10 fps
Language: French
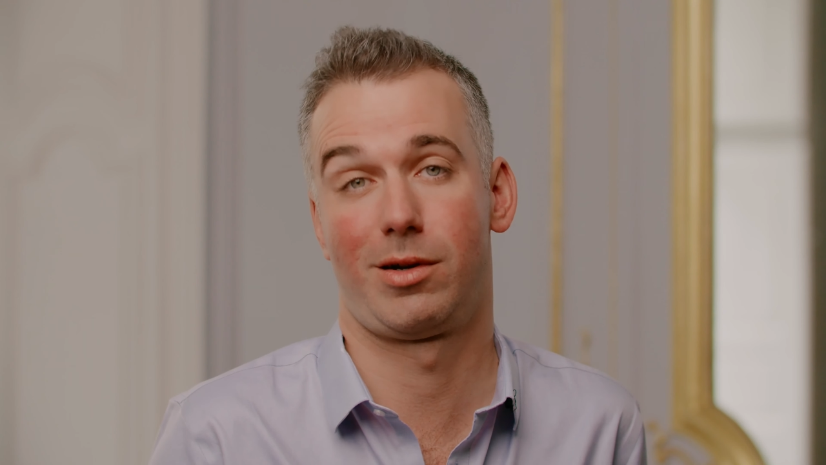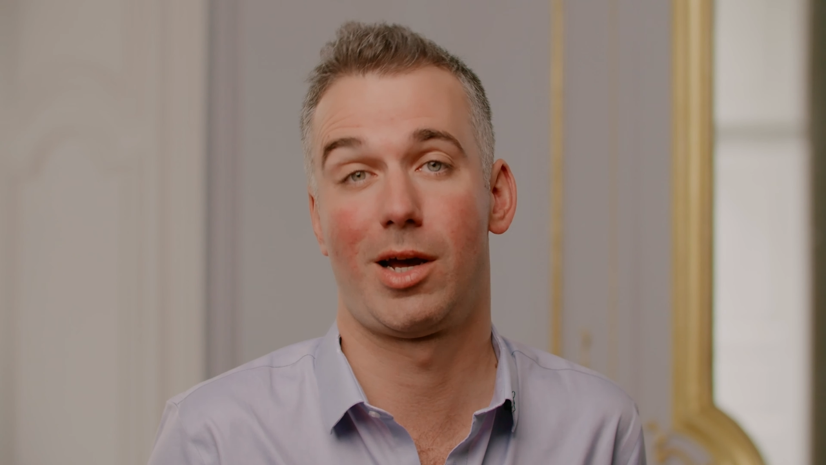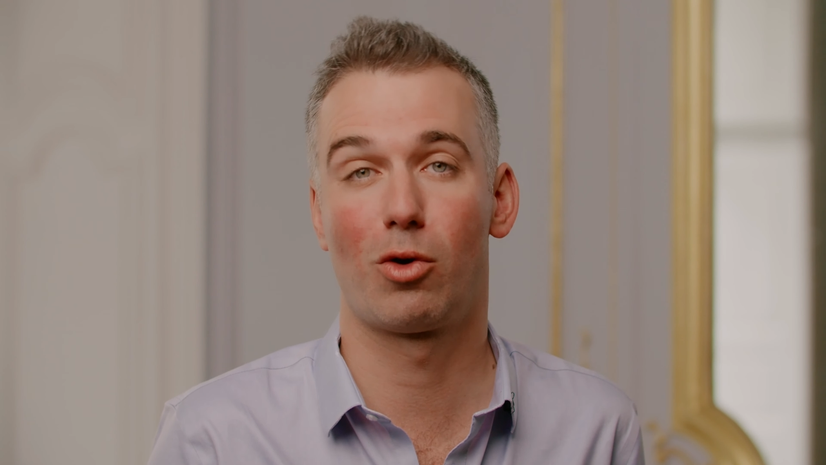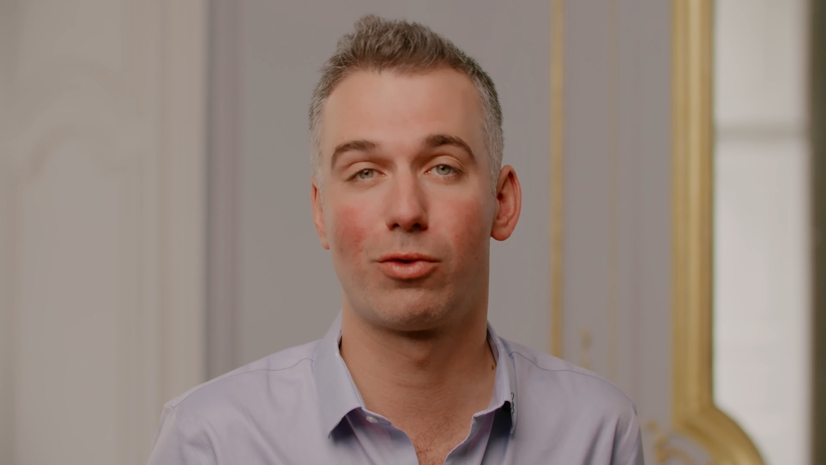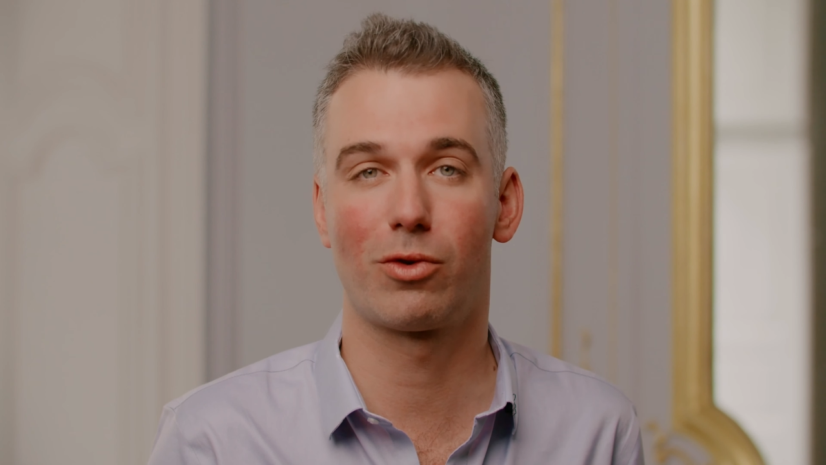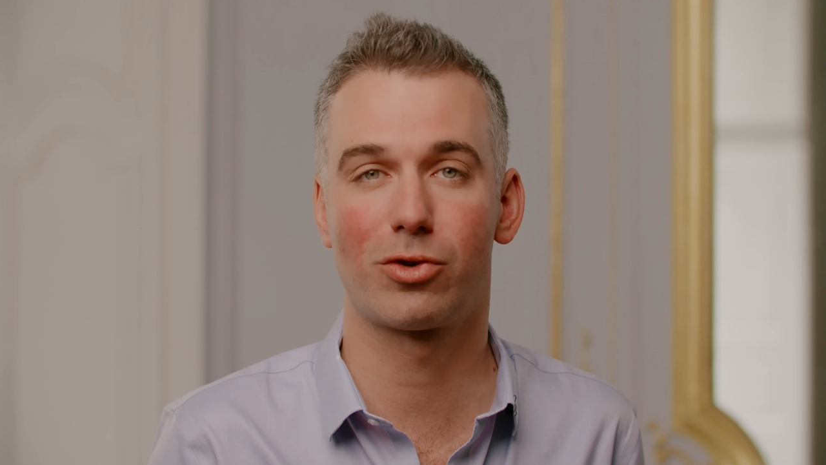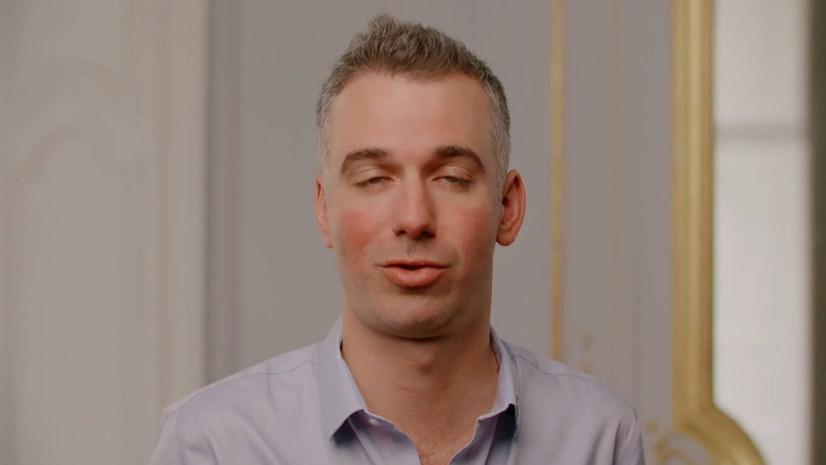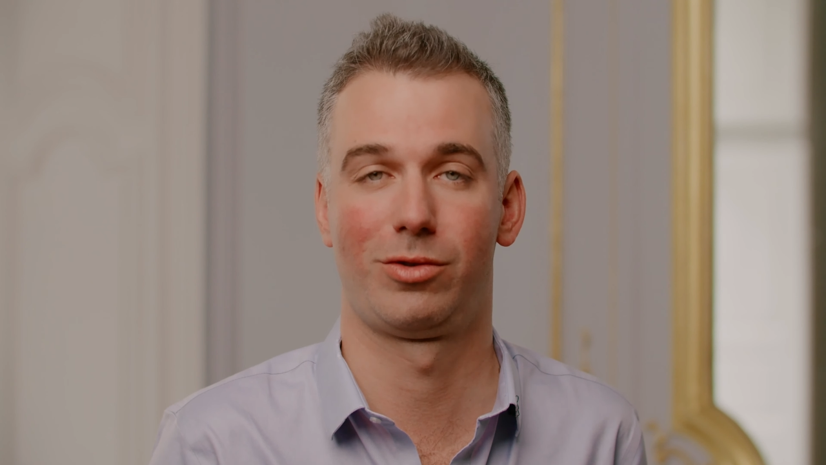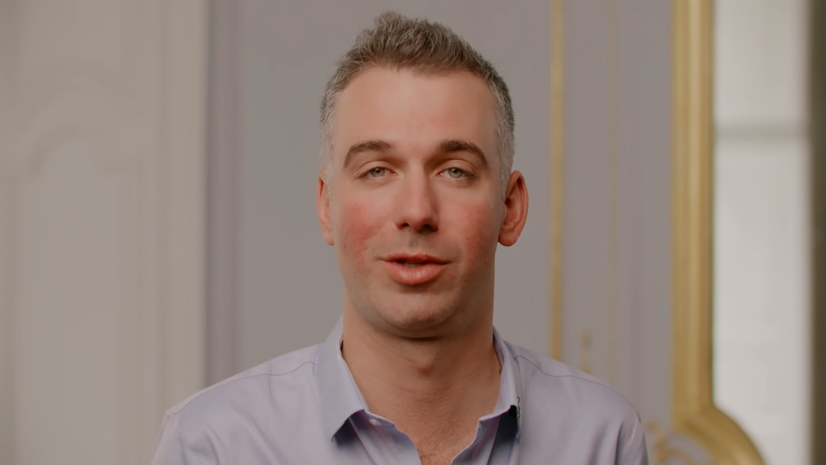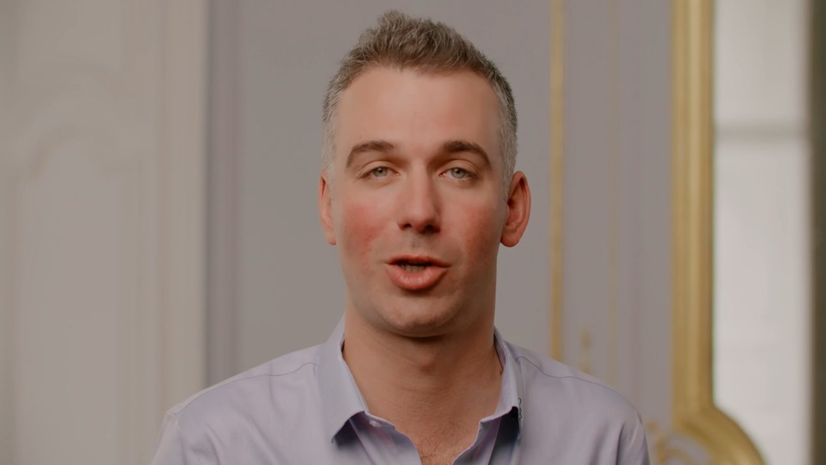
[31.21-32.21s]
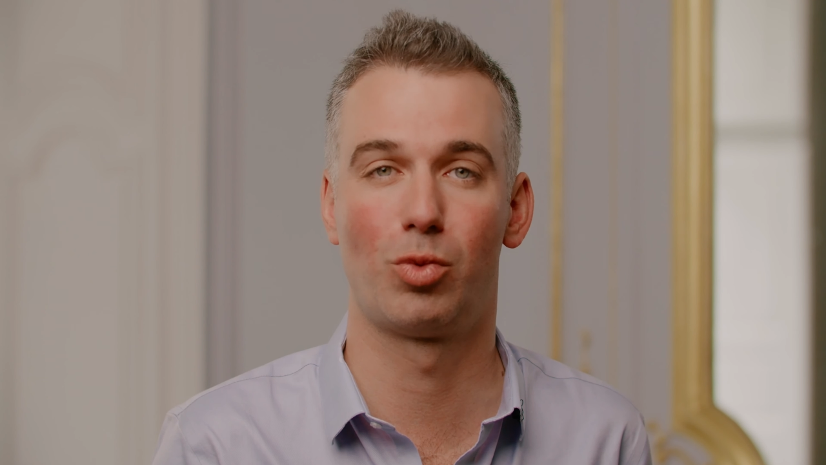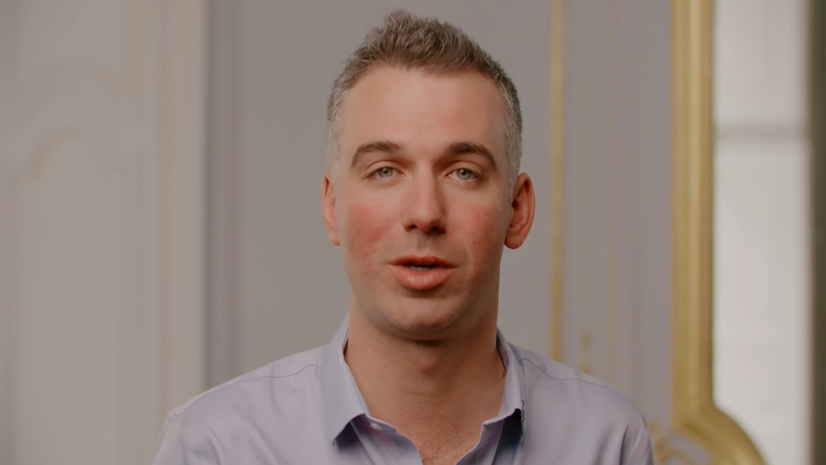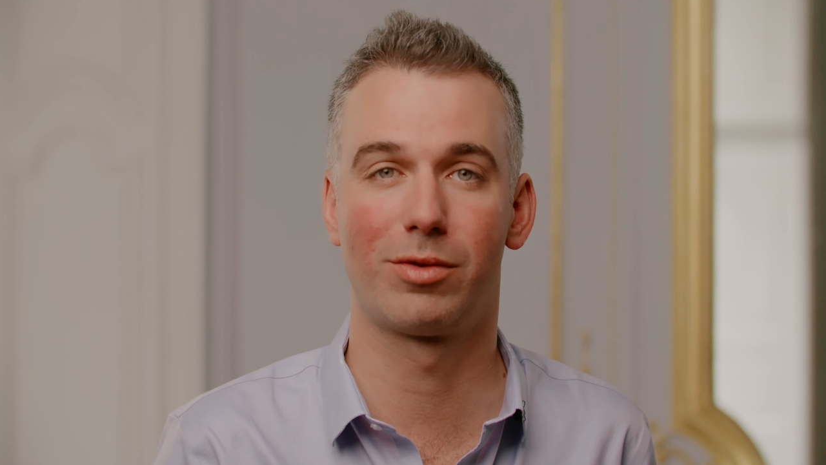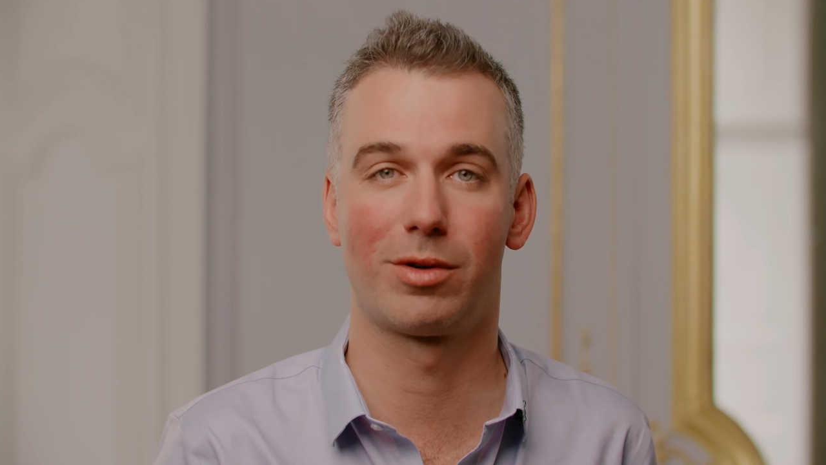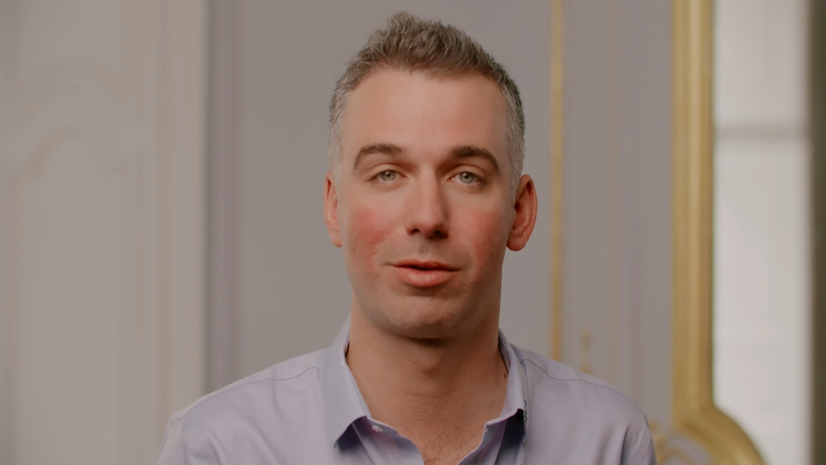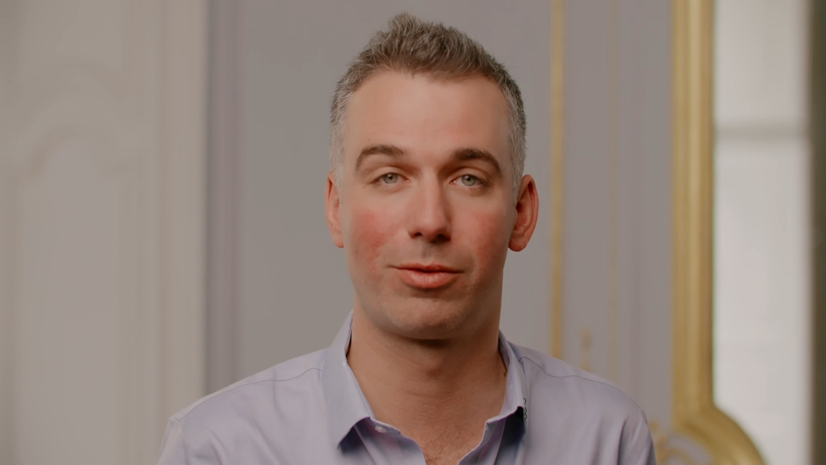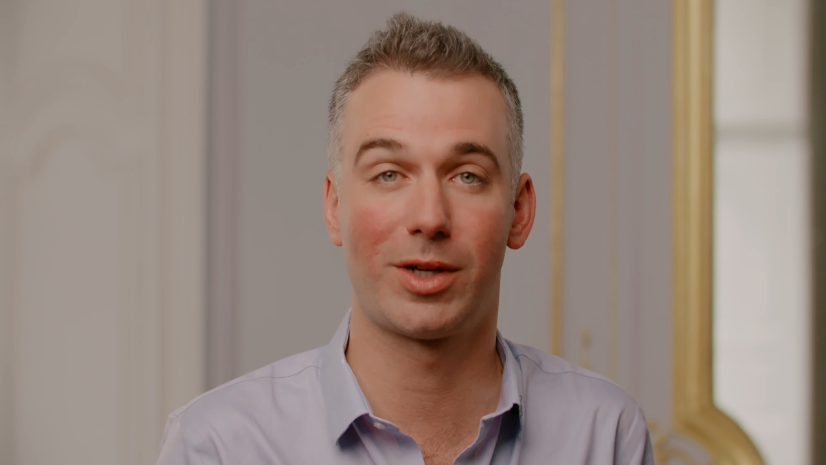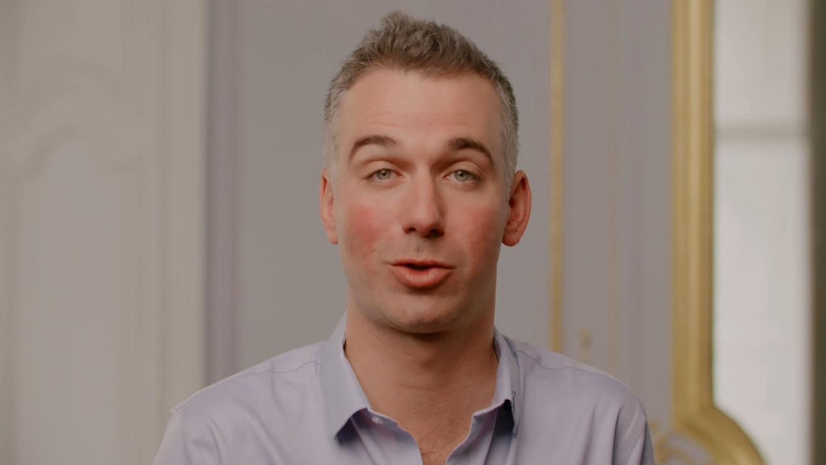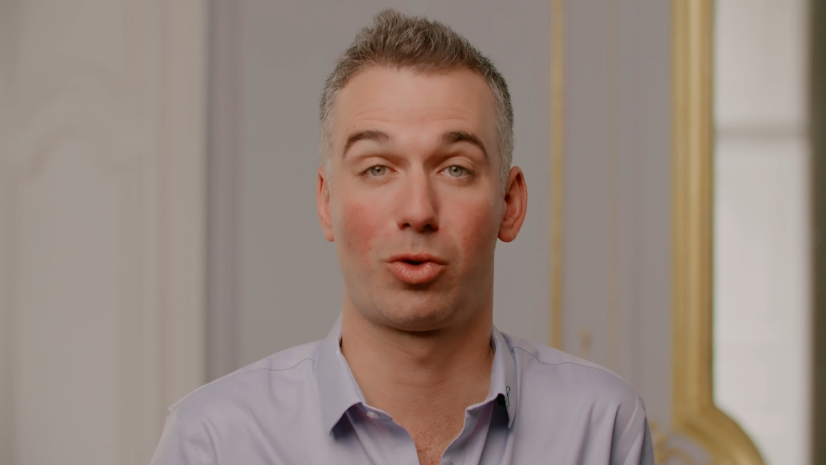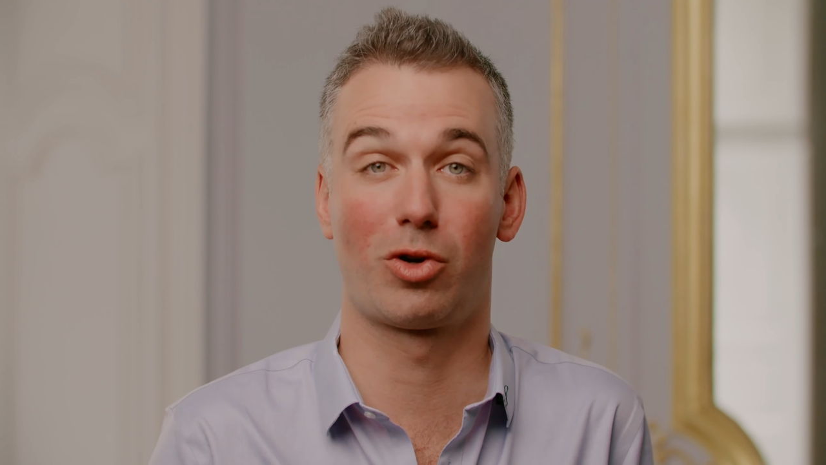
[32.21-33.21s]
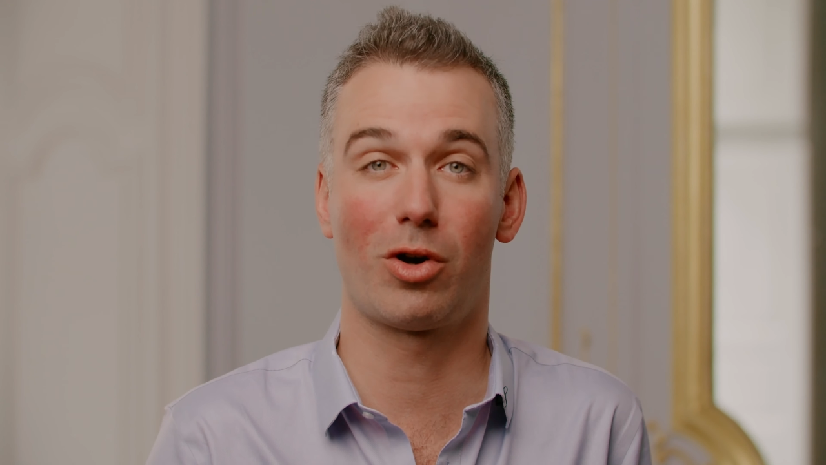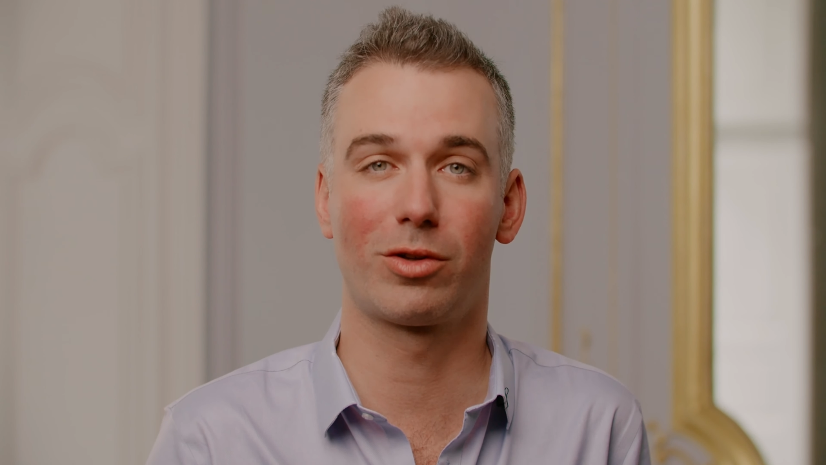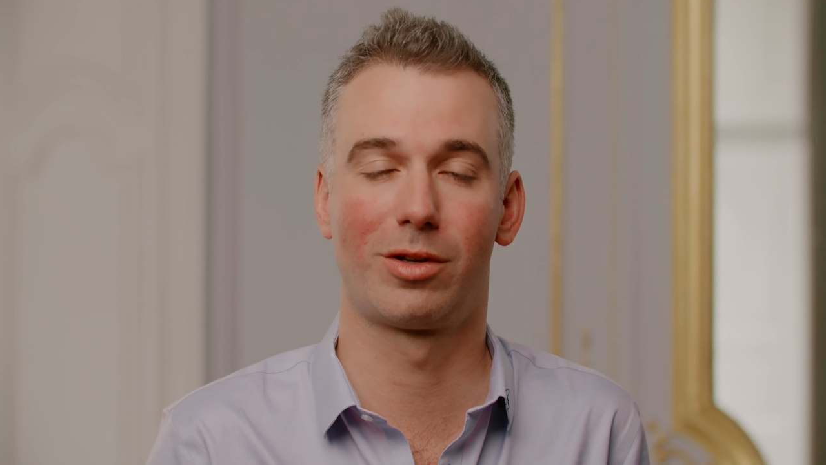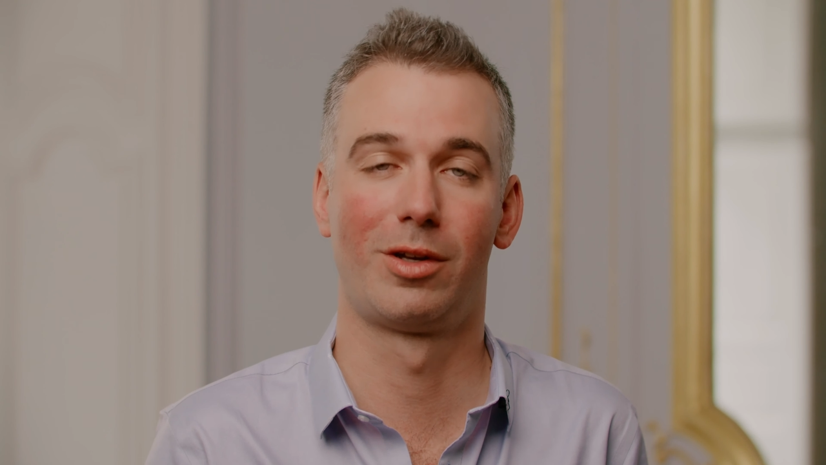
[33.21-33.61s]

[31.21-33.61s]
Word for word: revanche des cuivres face aux cordes.